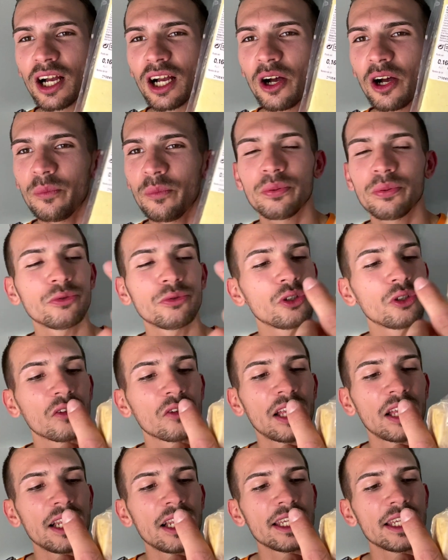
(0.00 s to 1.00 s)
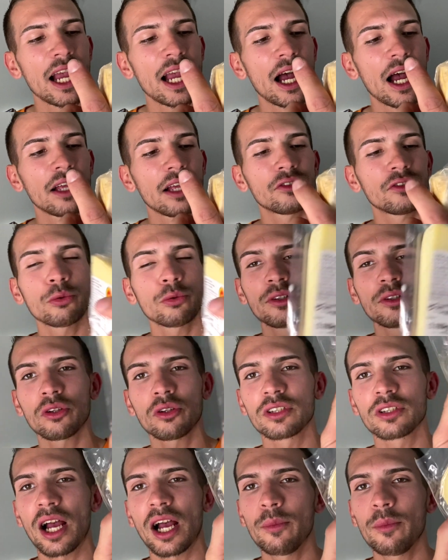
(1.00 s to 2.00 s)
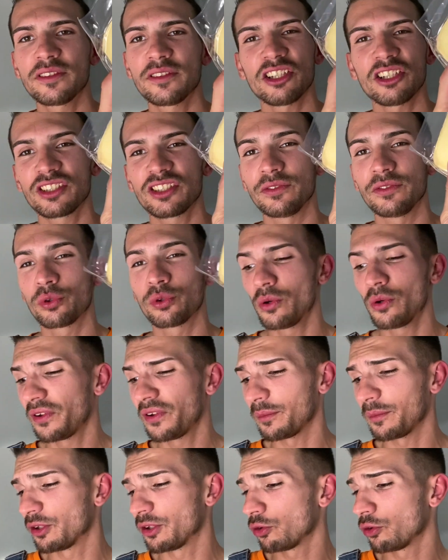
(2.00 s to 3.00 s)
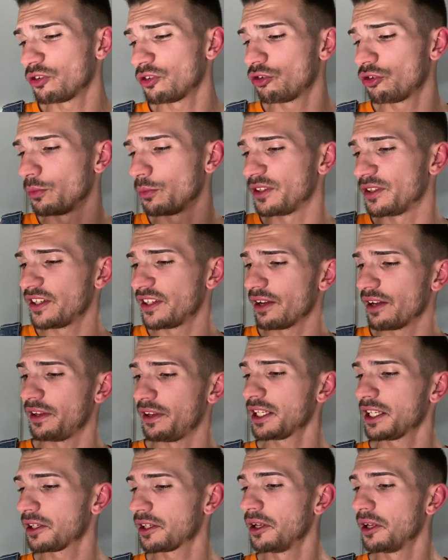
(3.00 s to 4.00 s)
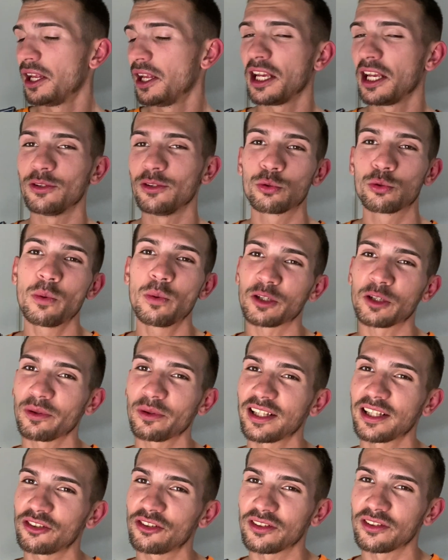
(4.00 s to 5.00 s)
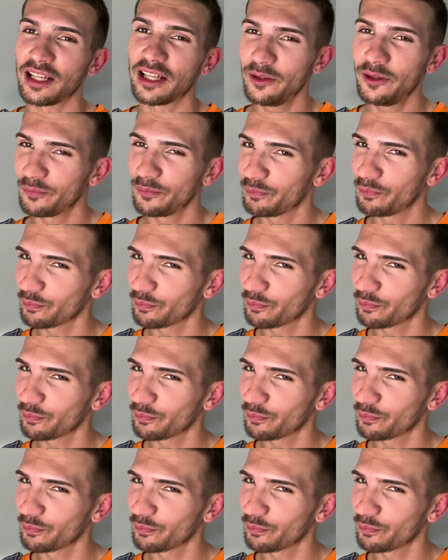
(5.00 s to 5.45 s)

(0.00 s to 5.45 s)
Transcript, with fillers: Hop, du Cantal, il y a 160 grammes. Ça, je kiffe trop faire mes sandwichs le midi avec. Et du coup, bah, je pense à Chantal.